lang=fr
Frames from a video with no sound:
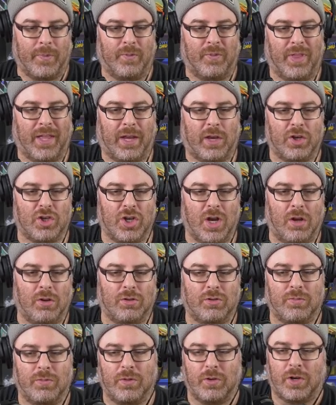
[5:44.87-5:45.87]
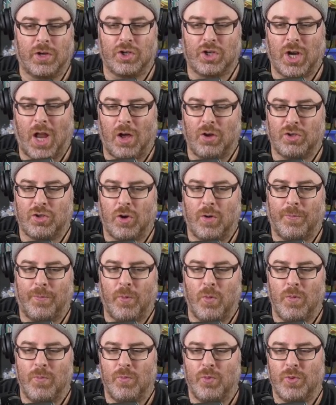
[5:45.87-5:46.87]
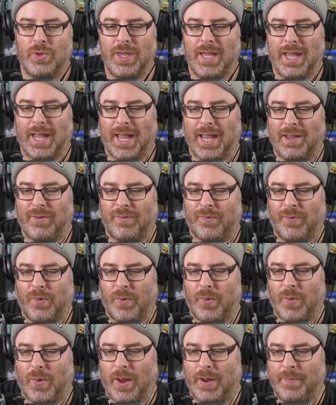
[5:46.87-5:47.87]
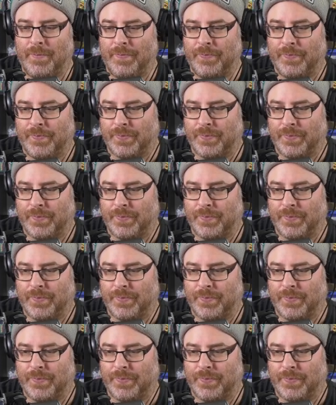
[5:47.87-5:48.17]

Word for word: Faudrait que je lâche, que je lâche un peu mouillé et feu, hein?